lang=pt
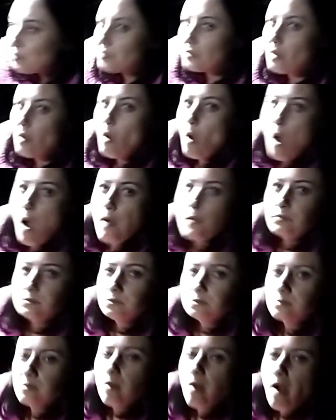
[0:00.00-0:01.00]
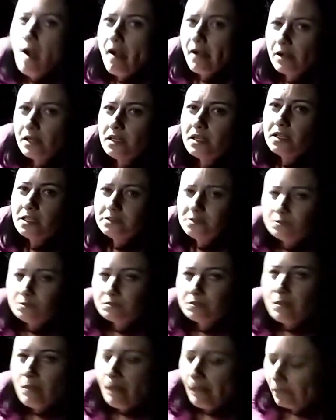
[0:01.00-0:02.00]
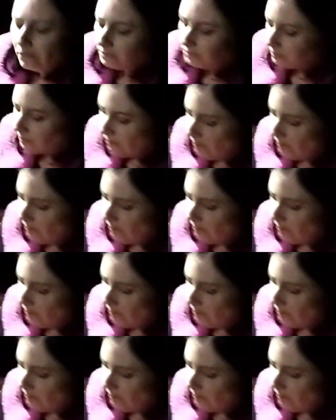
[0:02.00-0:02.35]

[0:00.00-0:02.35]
para fazer uma salada, né? Uhum. Mas